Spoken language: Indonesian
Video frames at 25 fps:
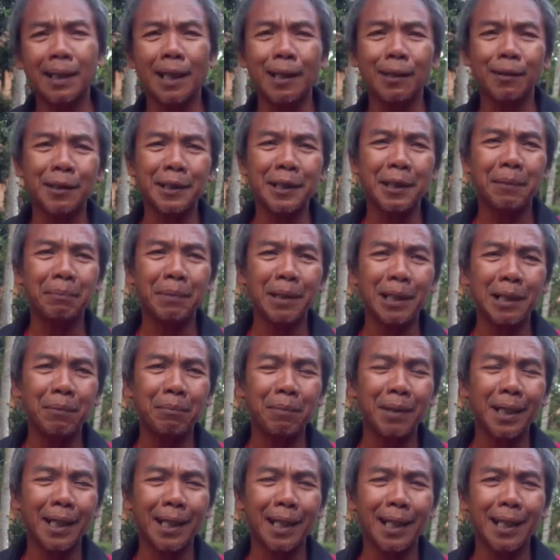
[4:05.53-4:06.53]
atau sampai
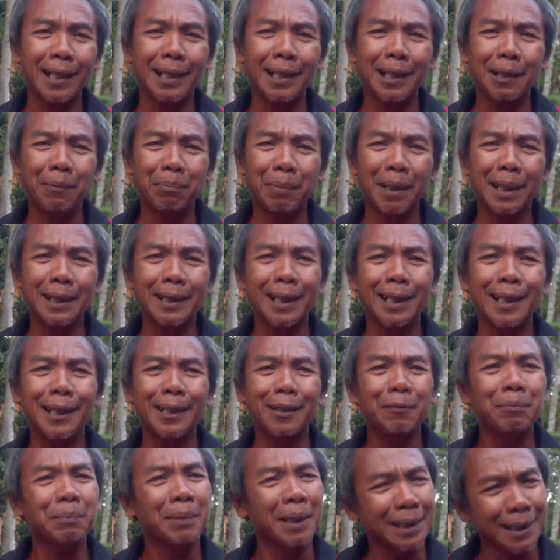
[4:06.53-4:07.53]
5 kali lepasan
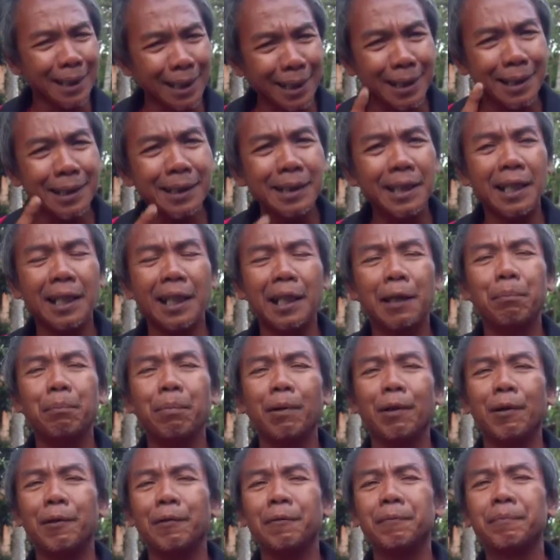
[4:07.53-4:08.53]
itu biasanya dia
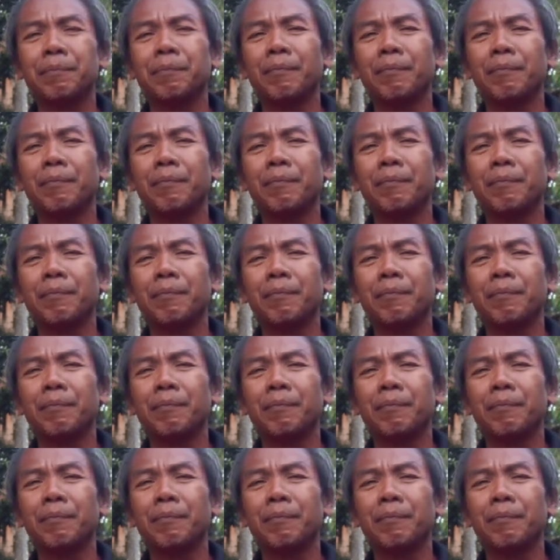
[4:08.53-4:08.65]
nemplok